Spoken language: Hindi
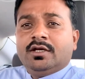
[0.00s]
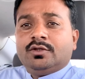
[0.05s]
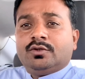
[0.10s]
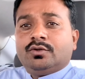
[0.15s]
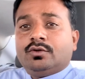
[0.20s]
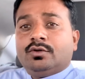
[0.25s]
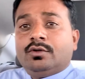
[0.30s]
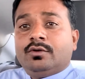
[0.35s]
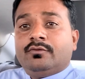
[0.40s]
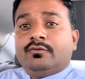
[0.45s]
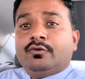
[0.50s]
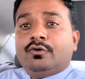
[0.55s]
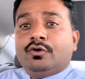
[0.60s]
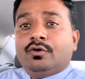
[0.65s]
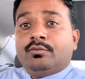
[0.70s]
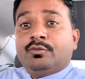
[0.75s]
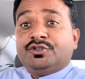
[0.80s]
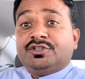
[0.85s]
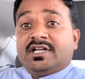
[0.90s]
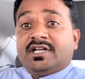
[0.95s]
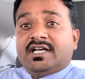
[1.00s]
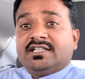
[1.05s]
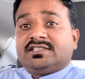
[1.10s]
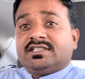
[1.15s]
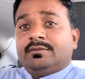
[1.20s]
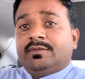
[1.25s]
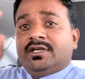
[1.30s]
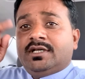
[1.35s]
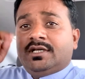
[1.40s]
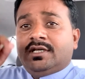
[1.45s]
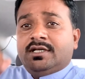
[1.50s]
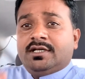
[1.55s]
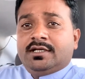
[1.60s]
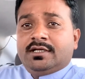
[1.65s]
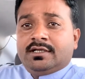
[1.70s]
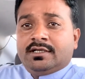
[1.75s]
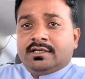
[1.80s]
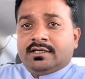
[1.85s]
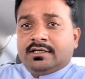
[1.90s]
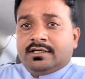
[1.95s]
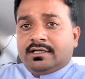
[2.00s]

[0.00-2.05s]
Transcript: तो वो मुझे रास्ते में